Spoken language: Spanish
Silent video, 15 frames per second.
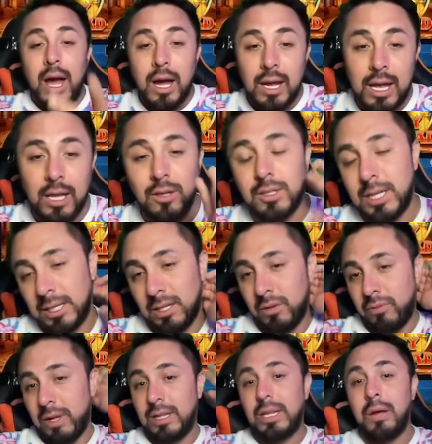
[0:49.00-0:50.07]
que nos hace
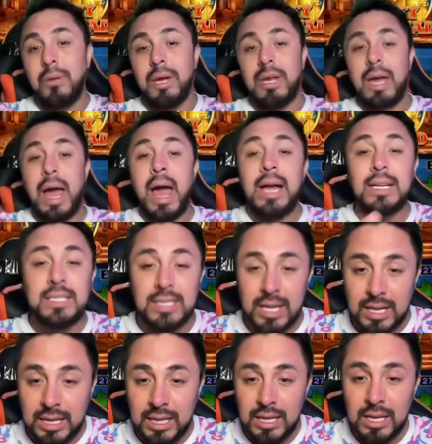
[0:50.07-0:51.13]
falta ver hasta aquí.